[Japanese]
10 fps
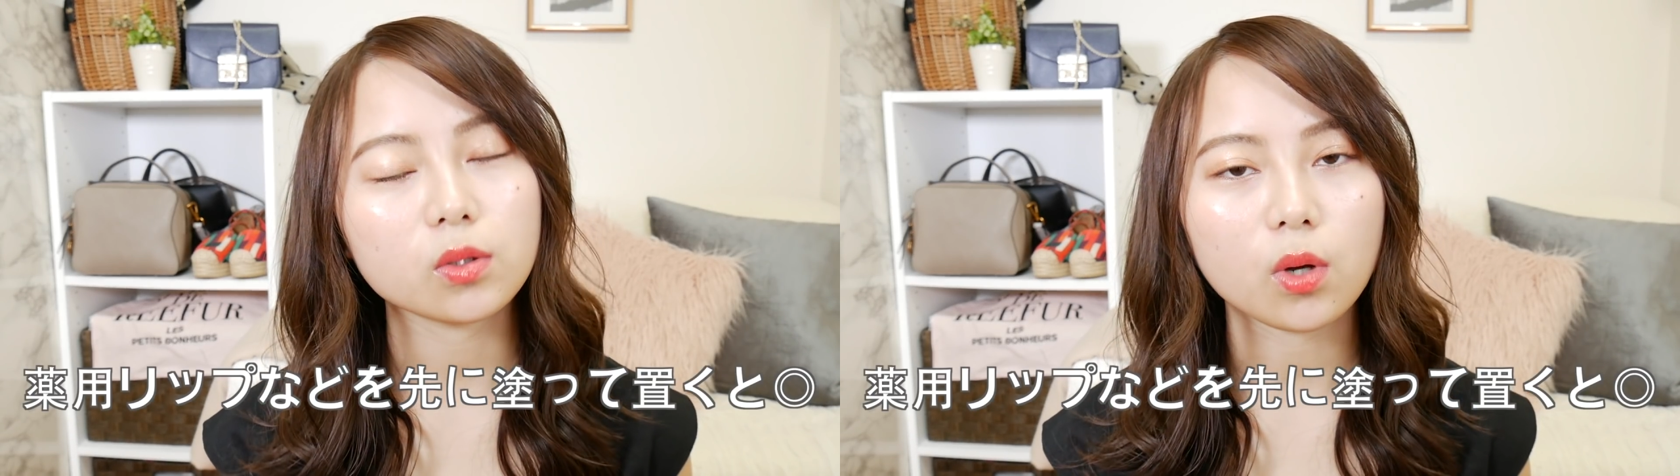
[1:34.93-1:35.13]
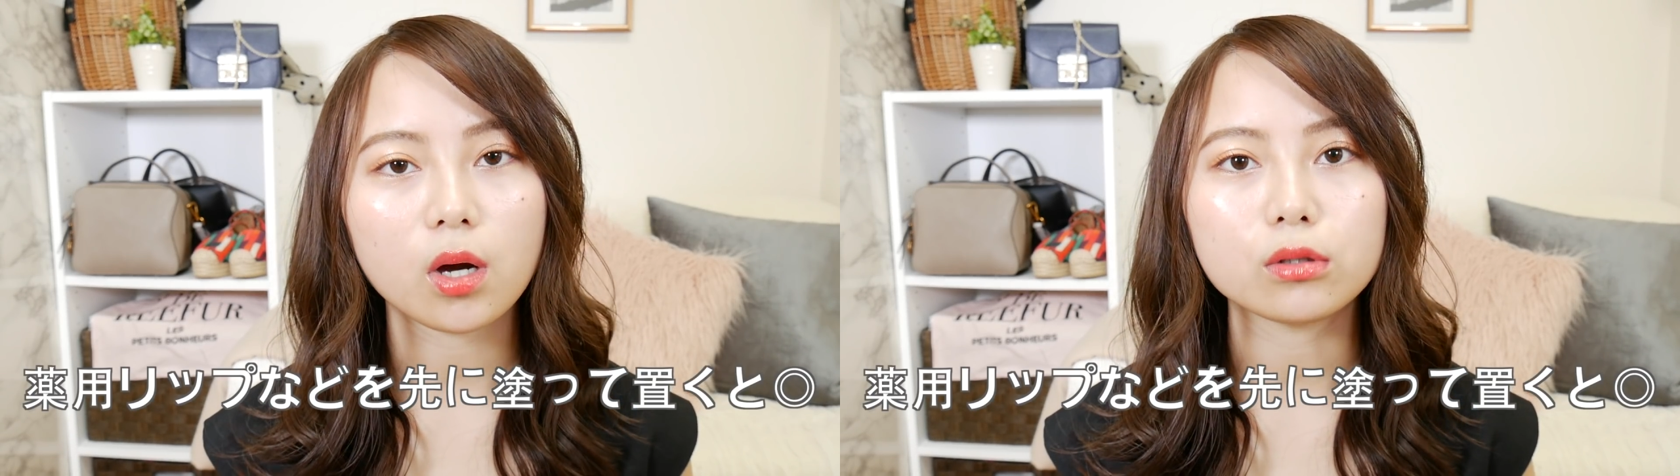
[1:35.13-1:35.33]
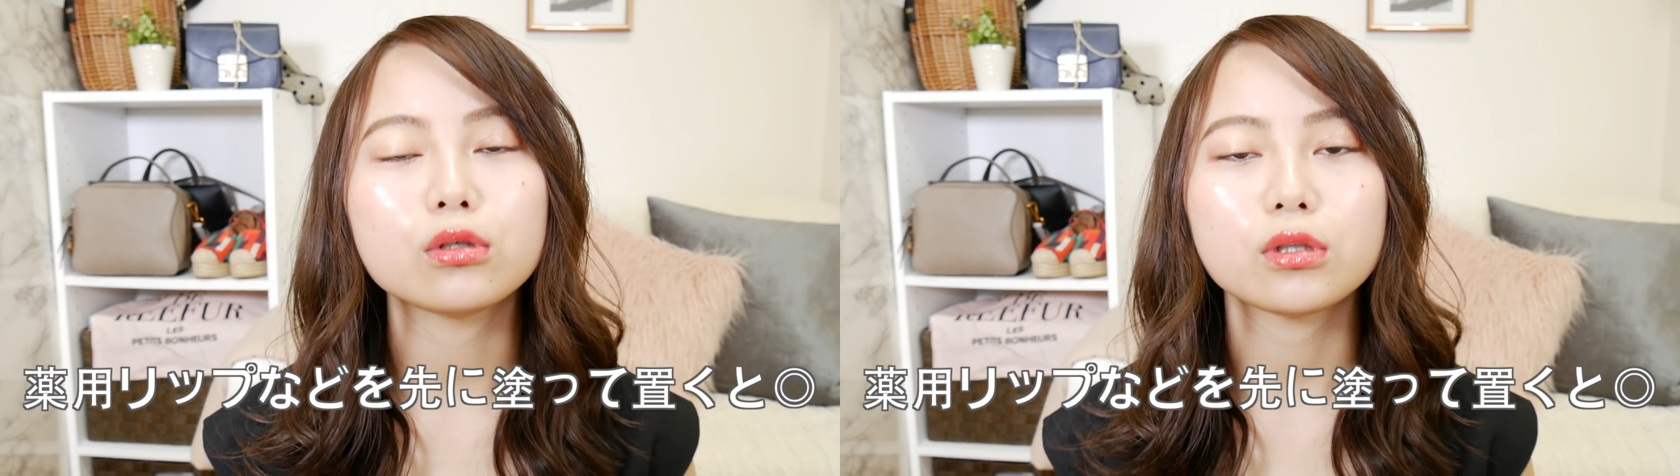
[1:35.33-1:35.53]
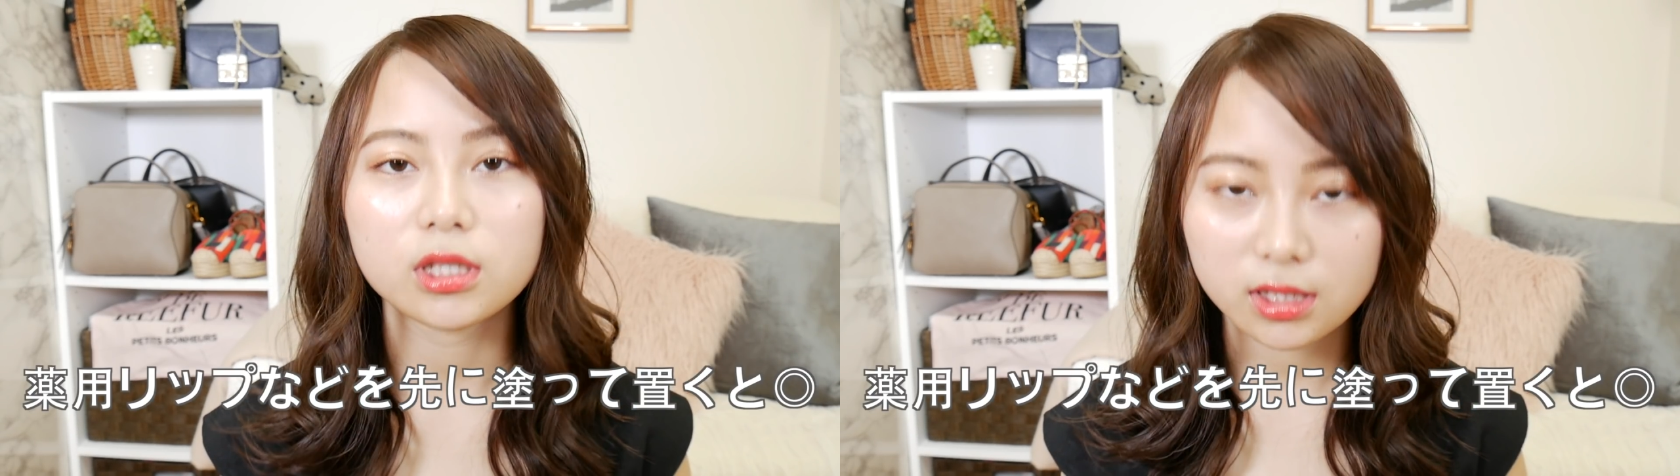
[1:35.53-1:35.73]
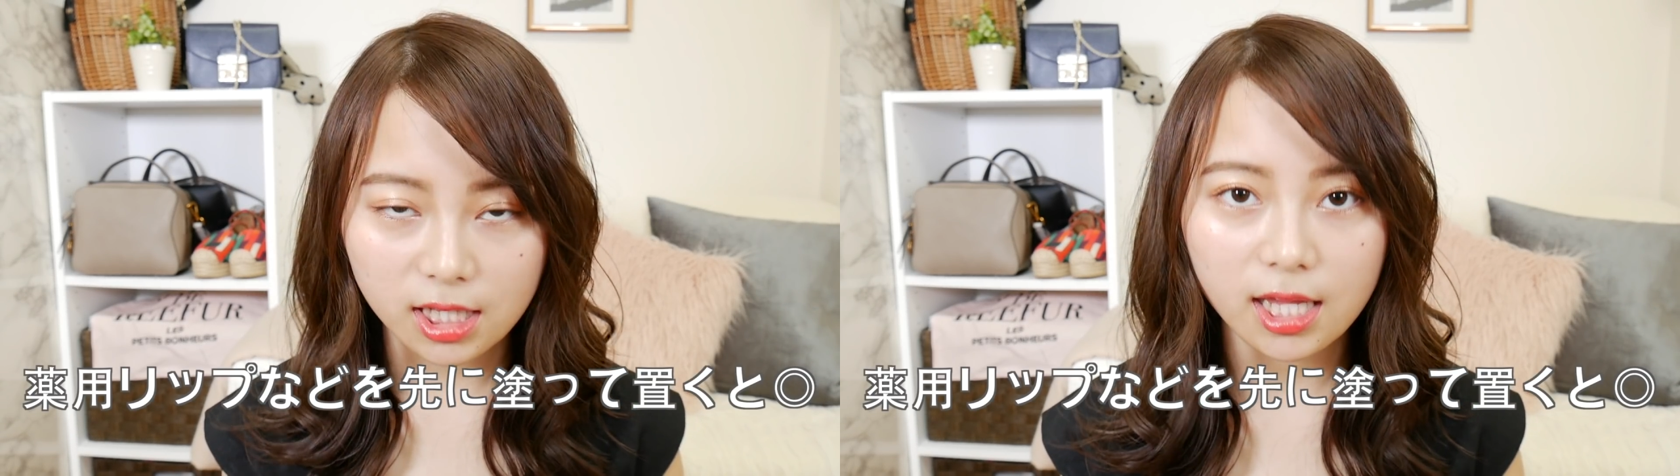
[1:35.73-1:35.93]
とかを塗っ
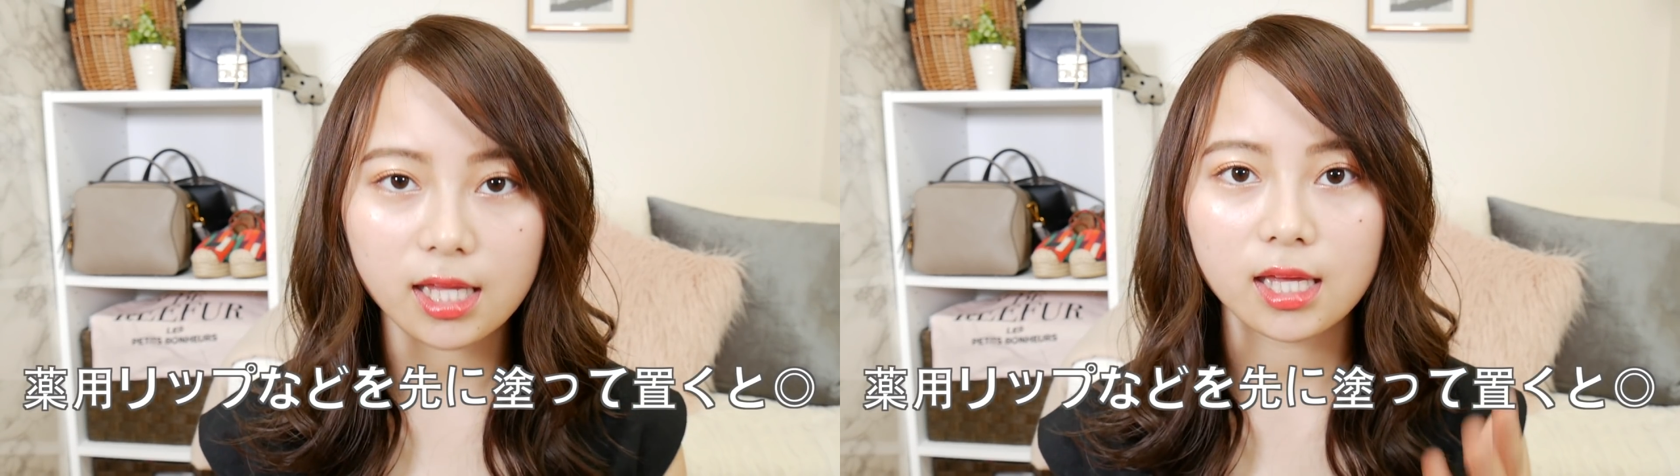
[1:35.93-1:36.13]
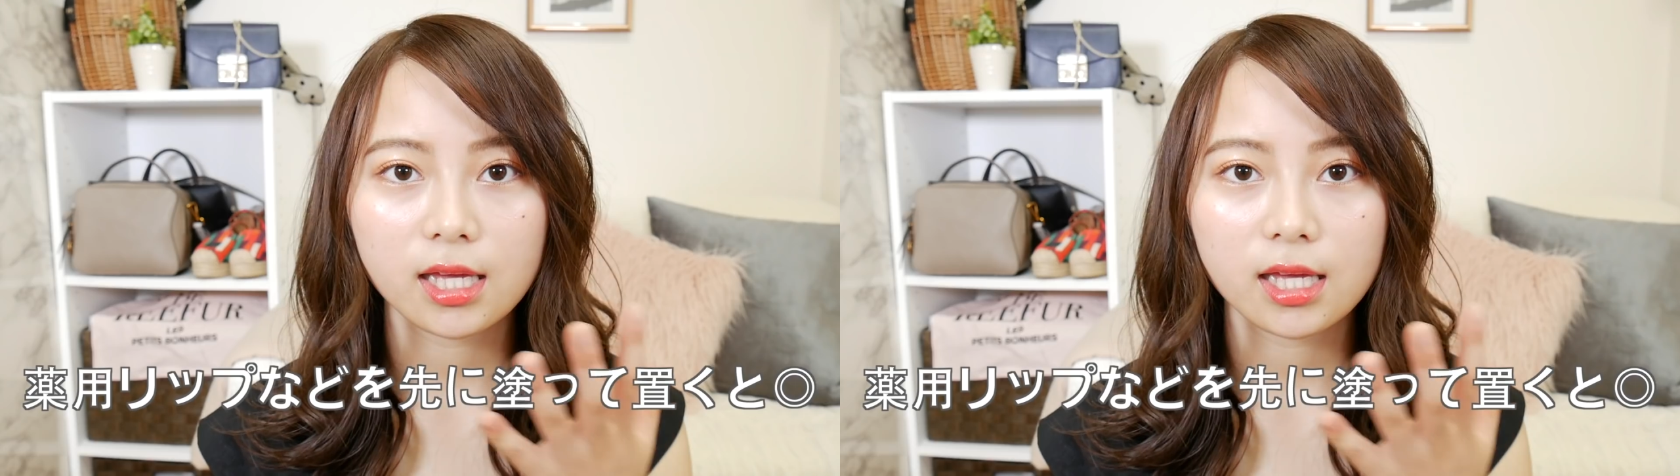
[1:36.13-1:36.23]
て